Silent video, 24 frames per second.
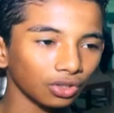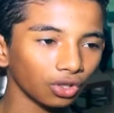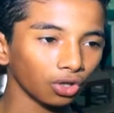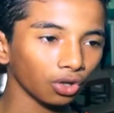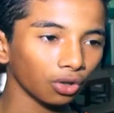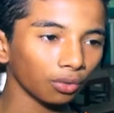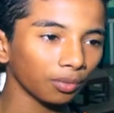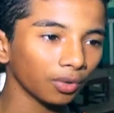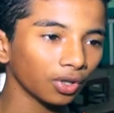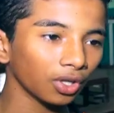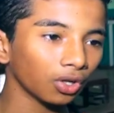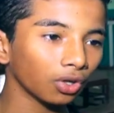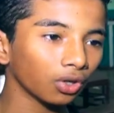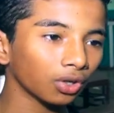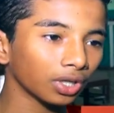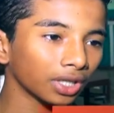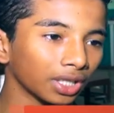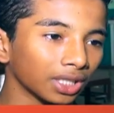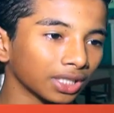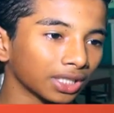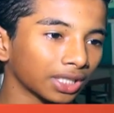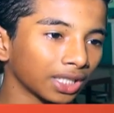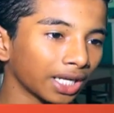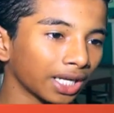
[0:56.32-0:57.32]
Yo lo miro
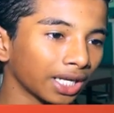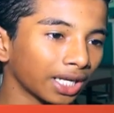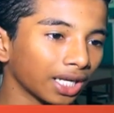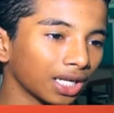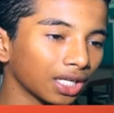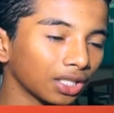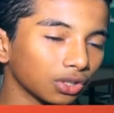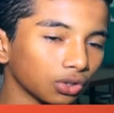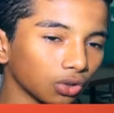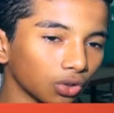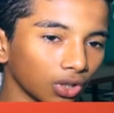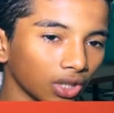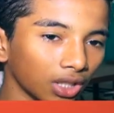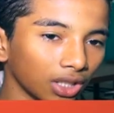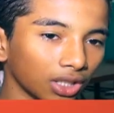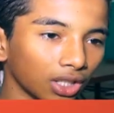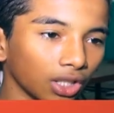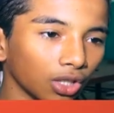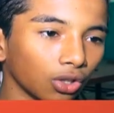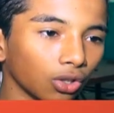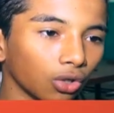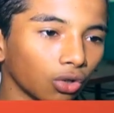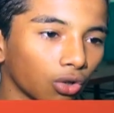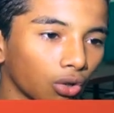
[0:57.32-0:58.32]
que entrena el
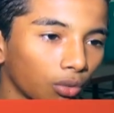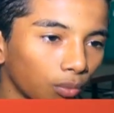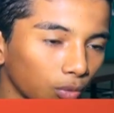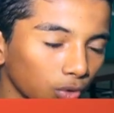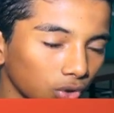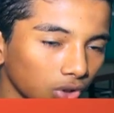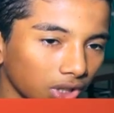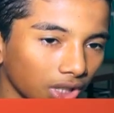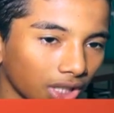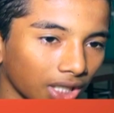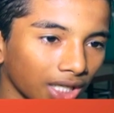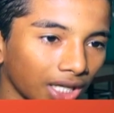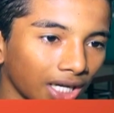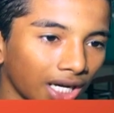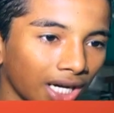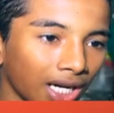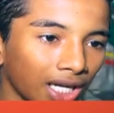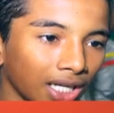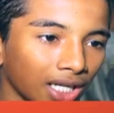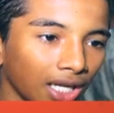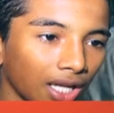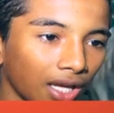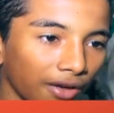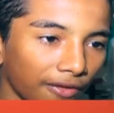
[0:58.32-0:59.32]
Chocolatito con muchas
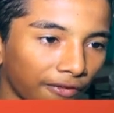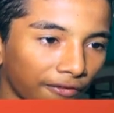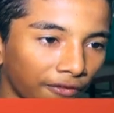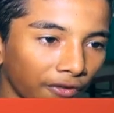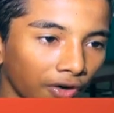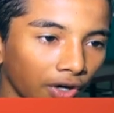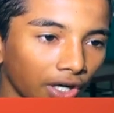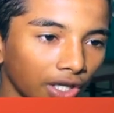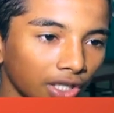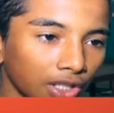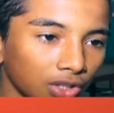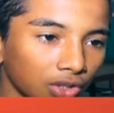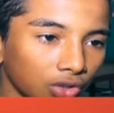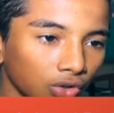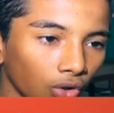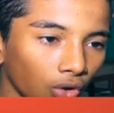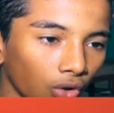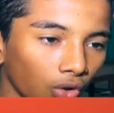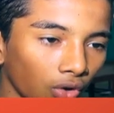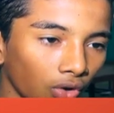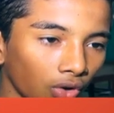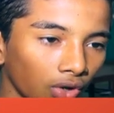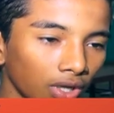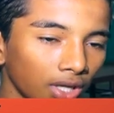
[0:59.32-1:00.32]
ganas,
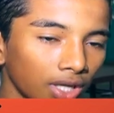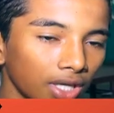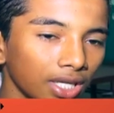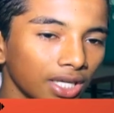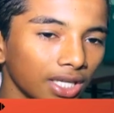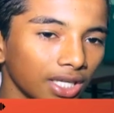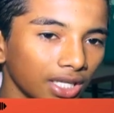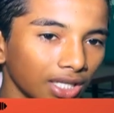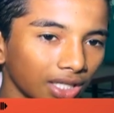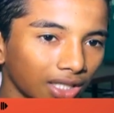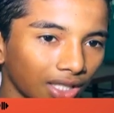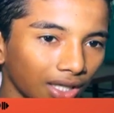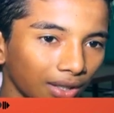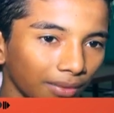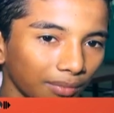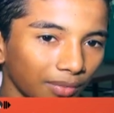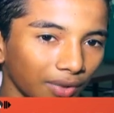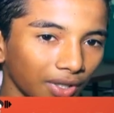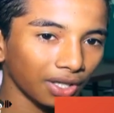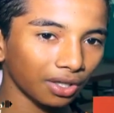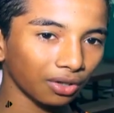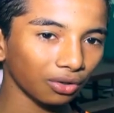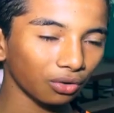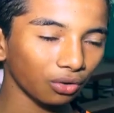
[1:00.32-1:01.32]
esfuerzo y
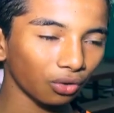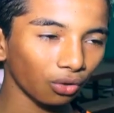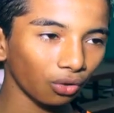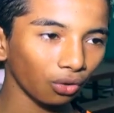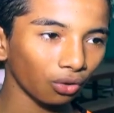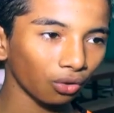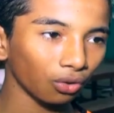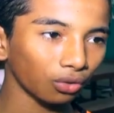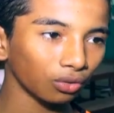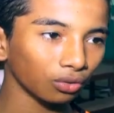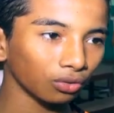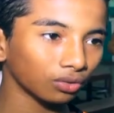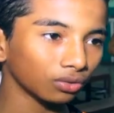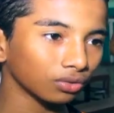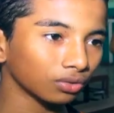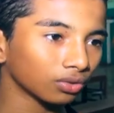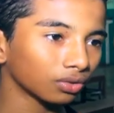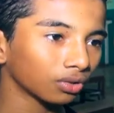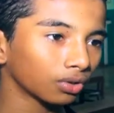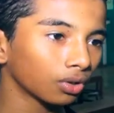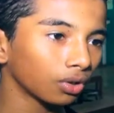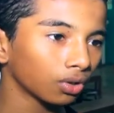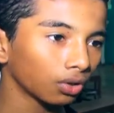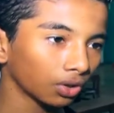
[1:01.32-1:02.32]
también con
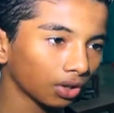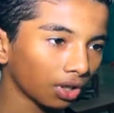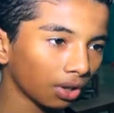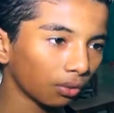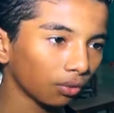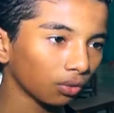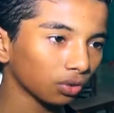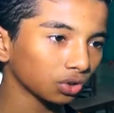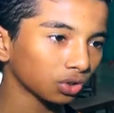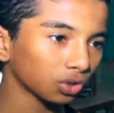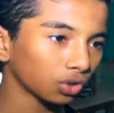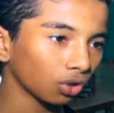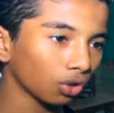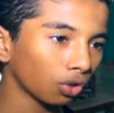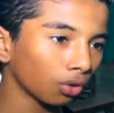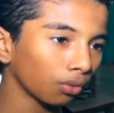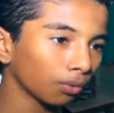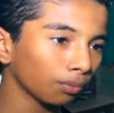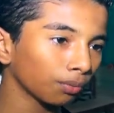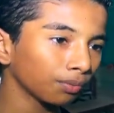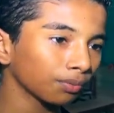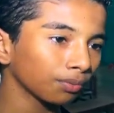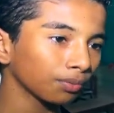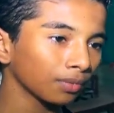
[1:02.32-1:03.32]

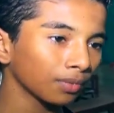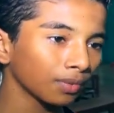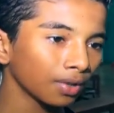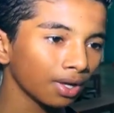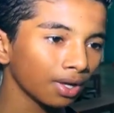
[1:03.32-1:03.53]
devoción